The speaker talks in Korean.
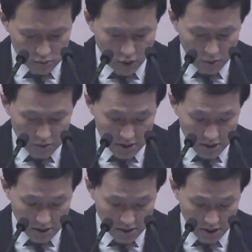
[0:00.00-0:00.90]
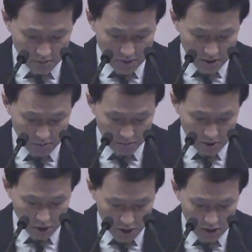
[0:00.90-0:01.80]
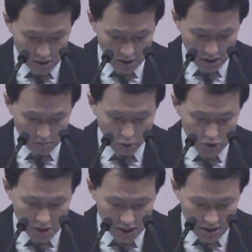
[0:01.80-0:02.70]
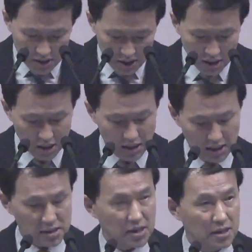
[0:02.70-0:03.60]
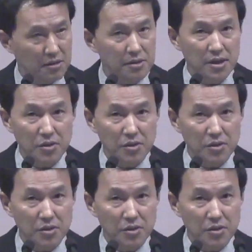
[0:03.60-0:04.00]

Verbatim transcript: 누가복음 24장 48절에 보면 너희는 이 모든 일의 증인이라 그러잖아요.